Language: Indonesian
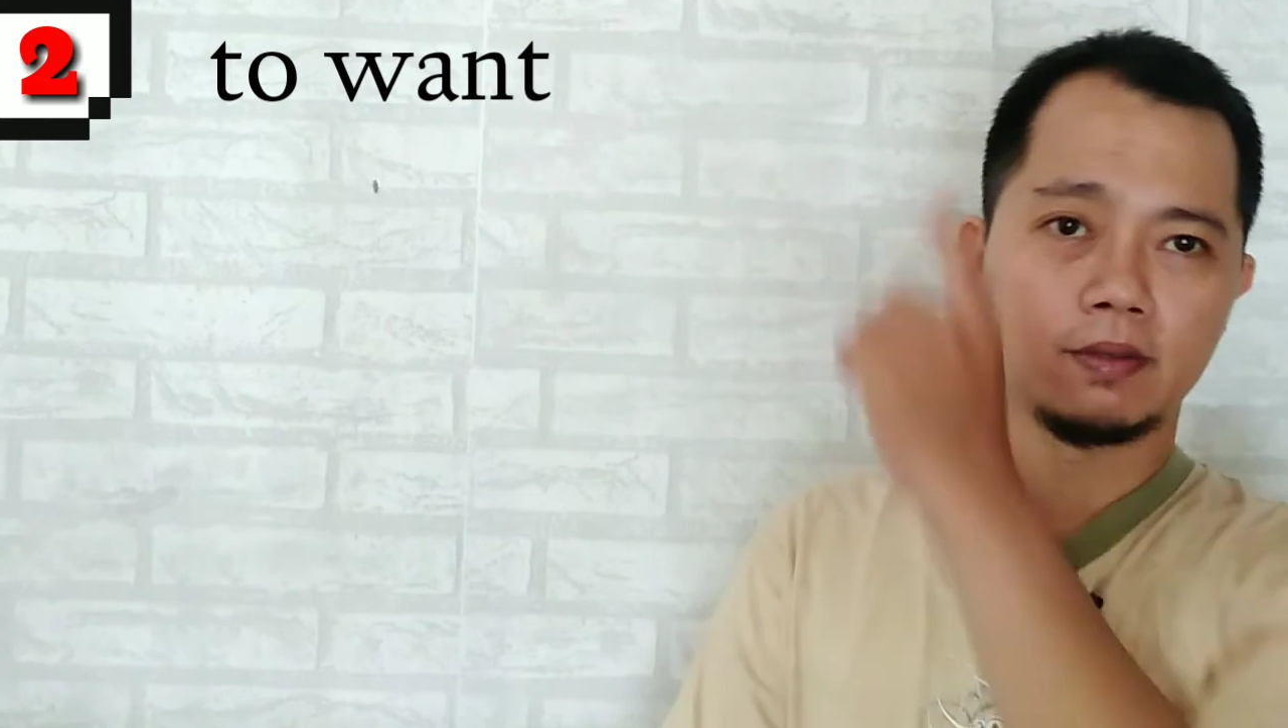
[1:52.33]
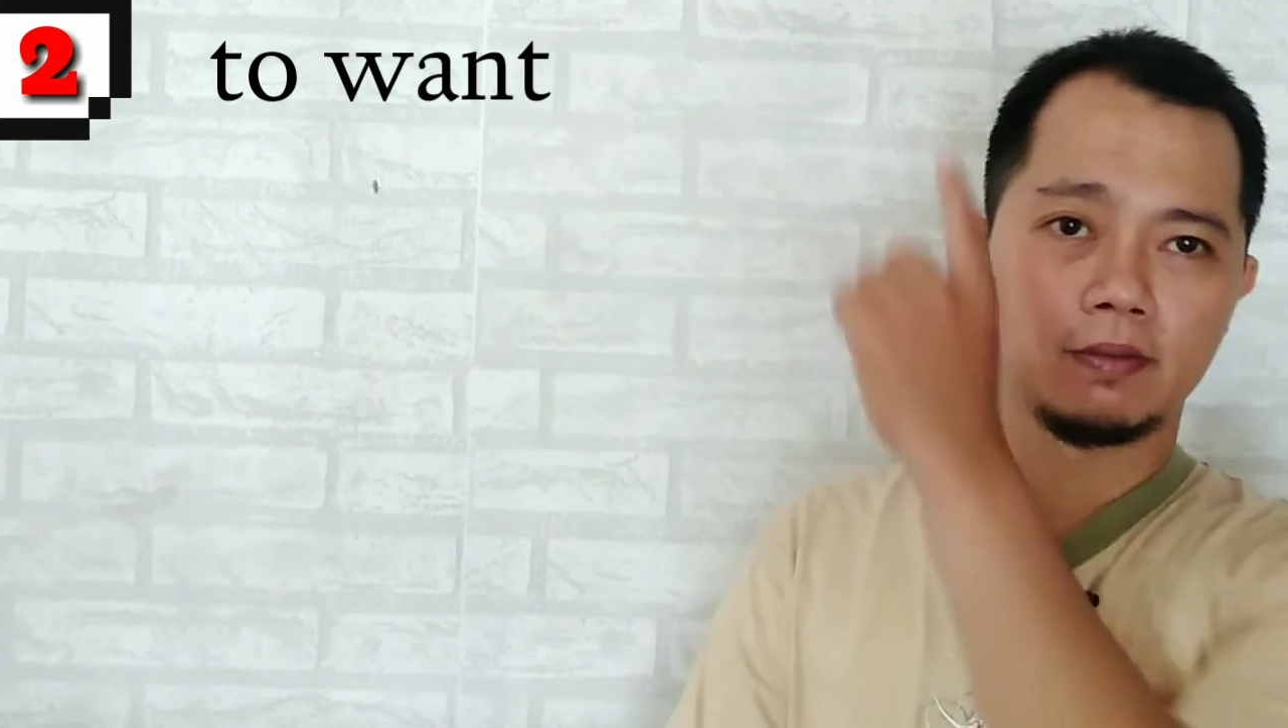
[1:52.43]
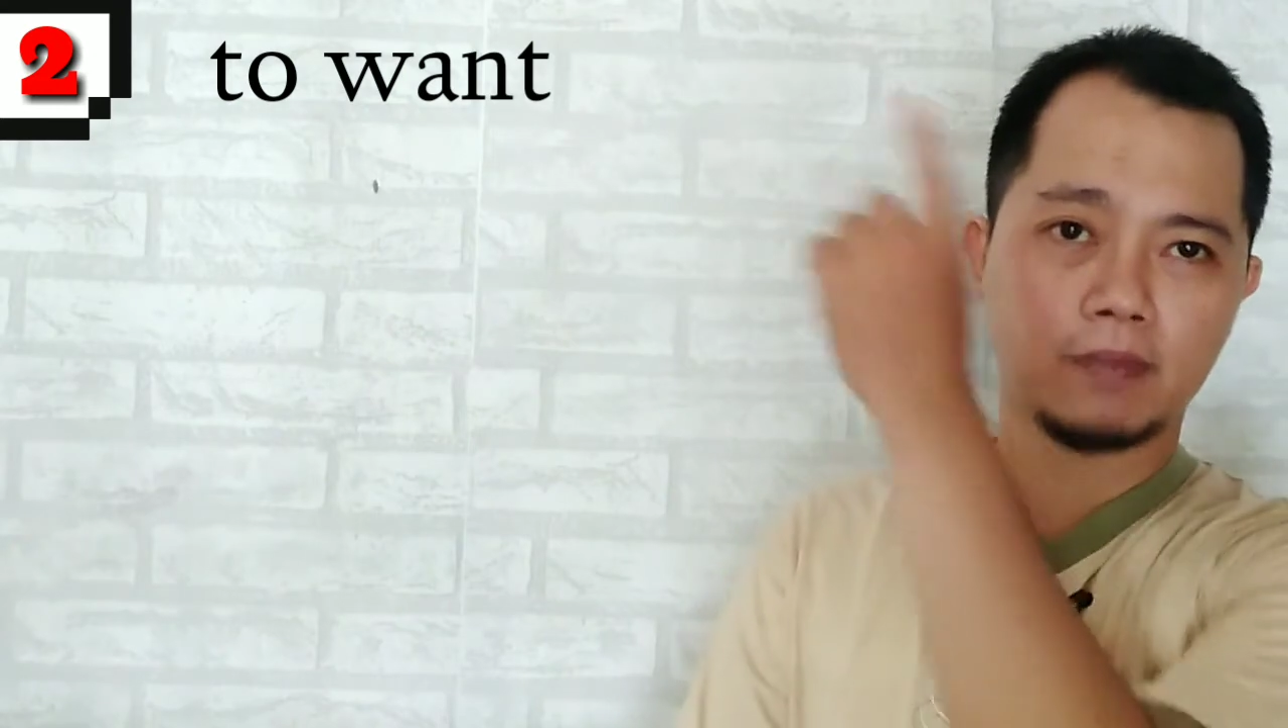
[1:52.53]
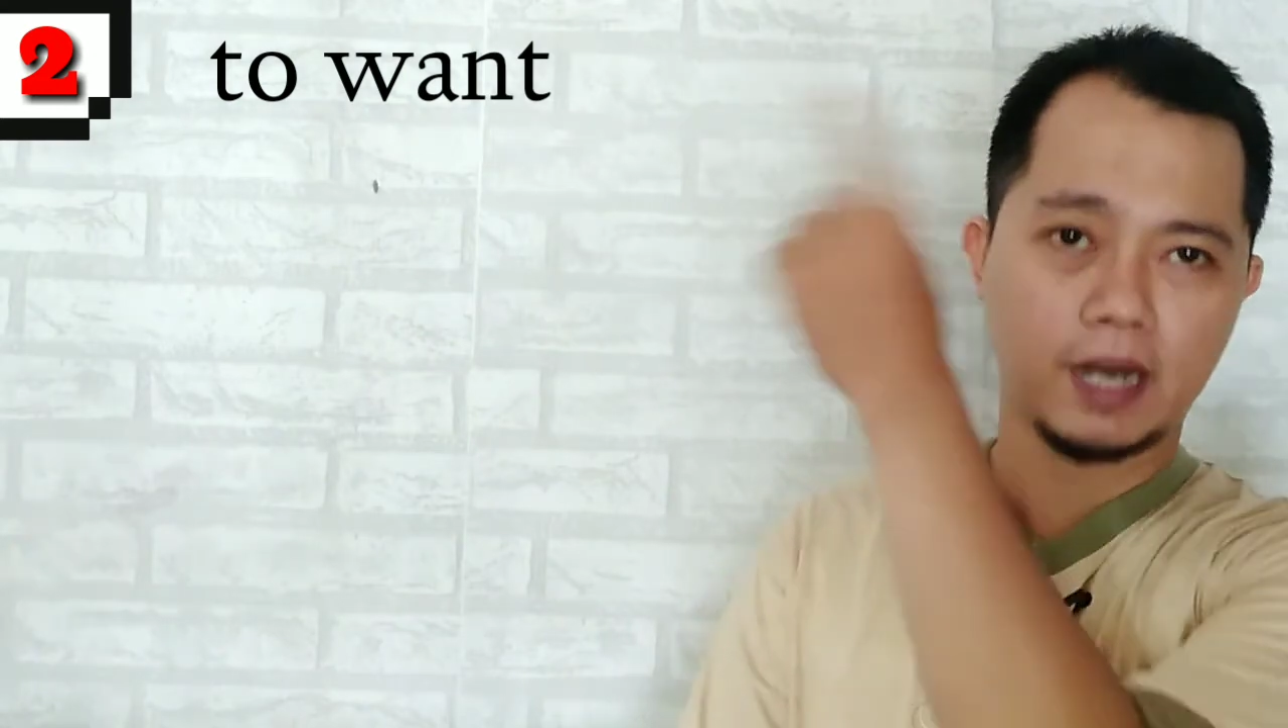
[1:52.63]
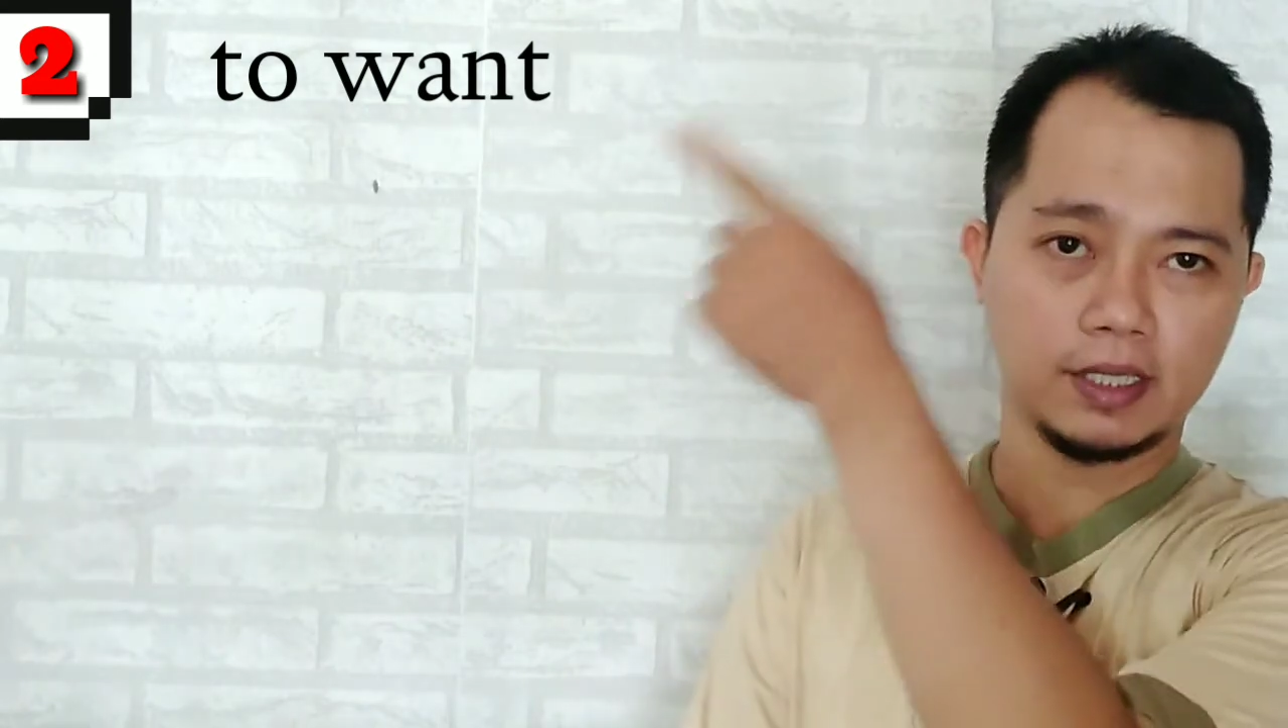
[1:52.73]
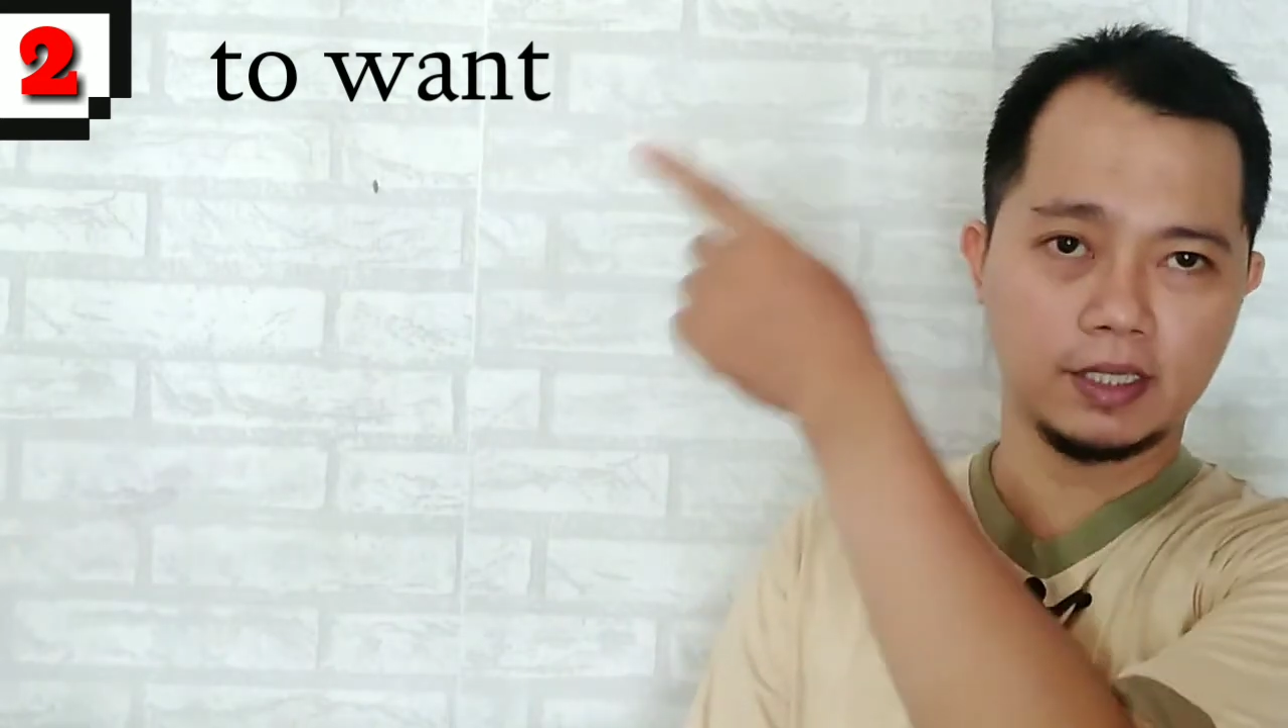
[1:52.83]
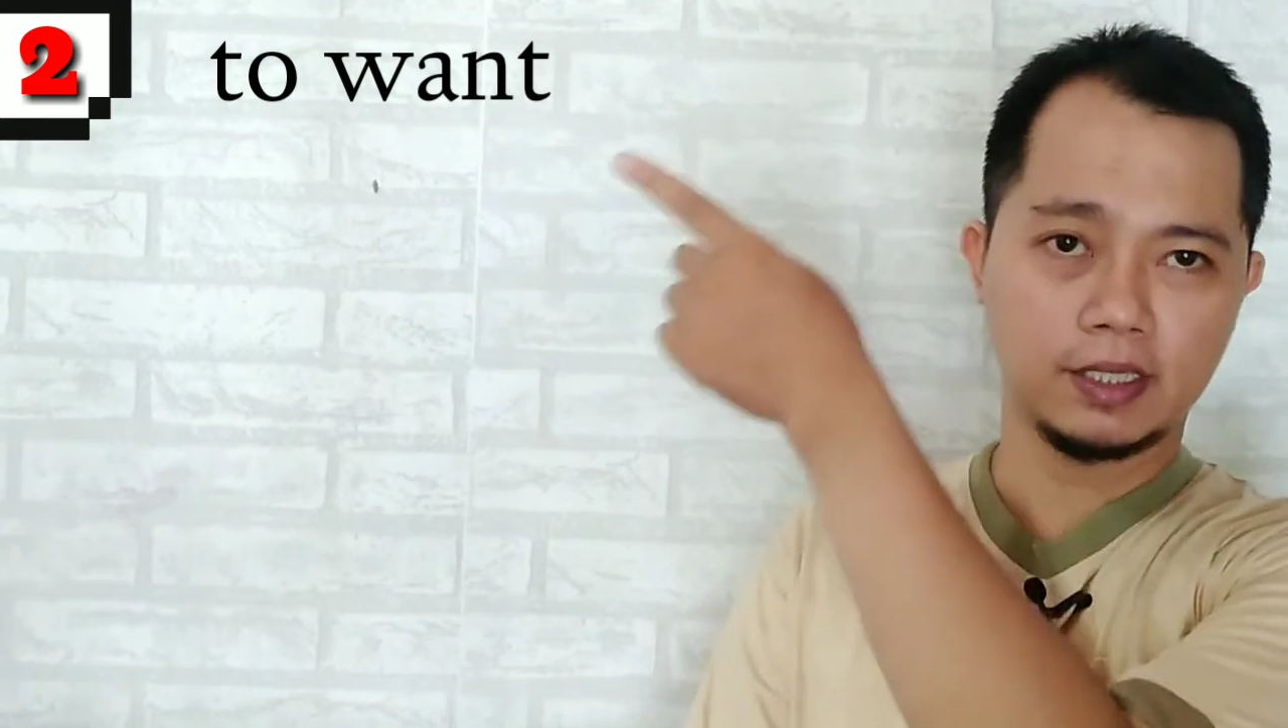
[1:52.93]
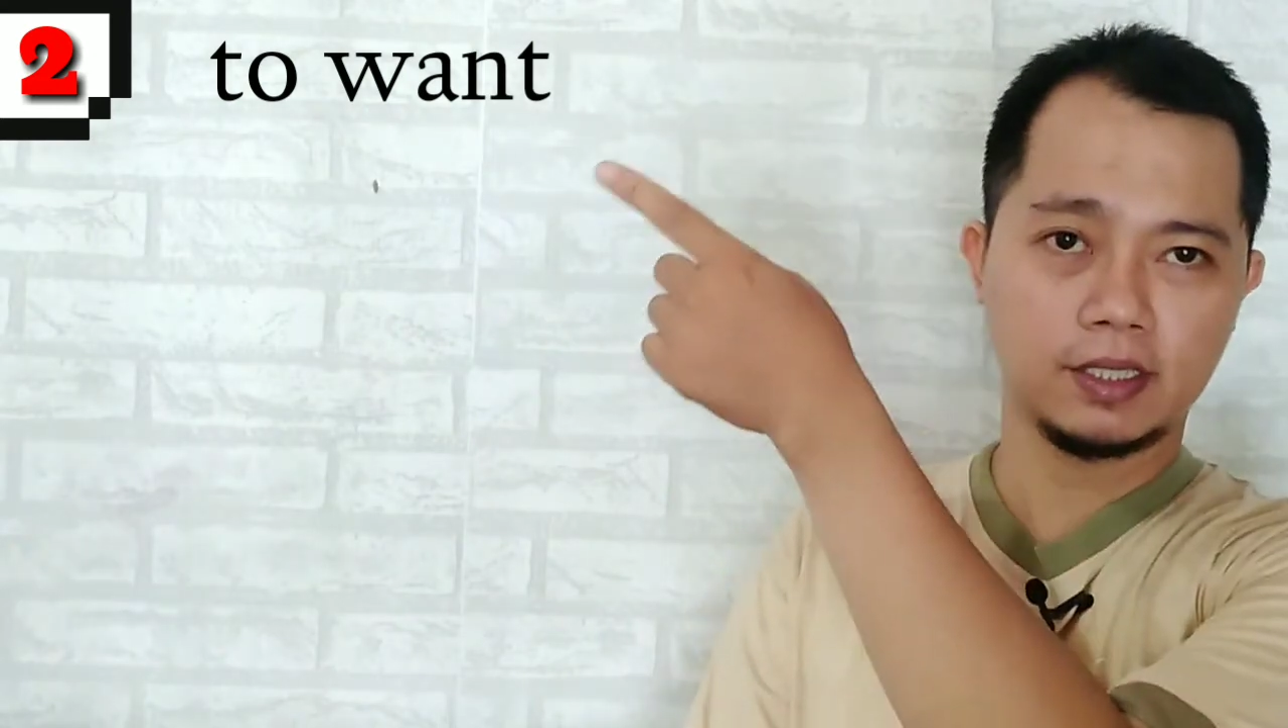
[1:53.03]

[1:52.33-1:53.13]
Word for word: pas,